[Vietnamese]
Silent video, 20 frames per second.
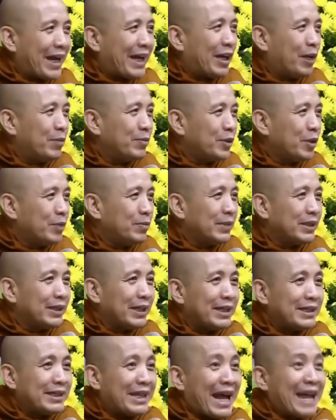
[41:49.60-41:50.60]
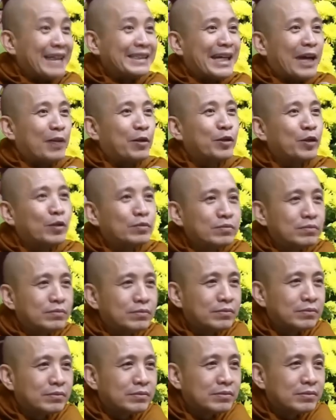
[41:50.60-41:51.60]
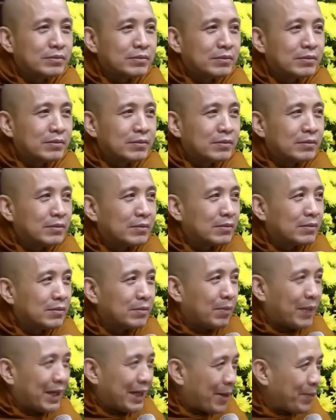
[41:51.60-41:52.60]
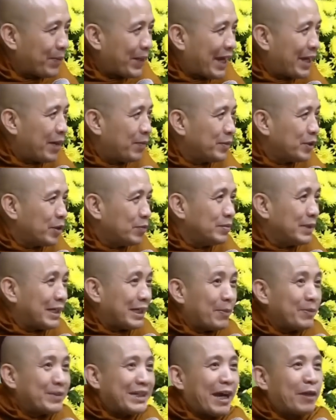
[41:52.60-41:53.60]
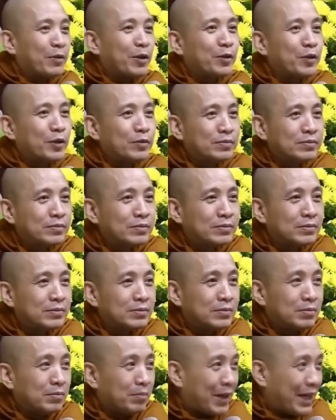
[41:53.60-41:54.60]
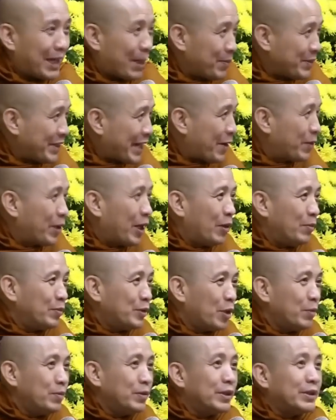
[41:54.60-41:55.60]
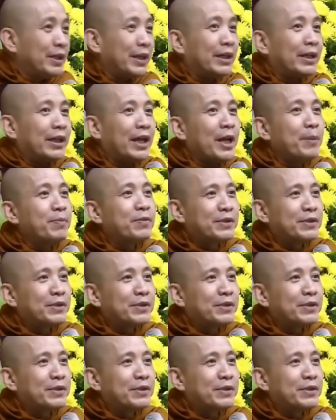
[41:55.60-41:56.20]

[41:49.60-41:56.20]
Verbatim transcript: ngày mai không trúng thì tháng sau nó trúng mà năm nay không trúng thì năm sau nó trúng mà năm sau nó không trúng nữa thì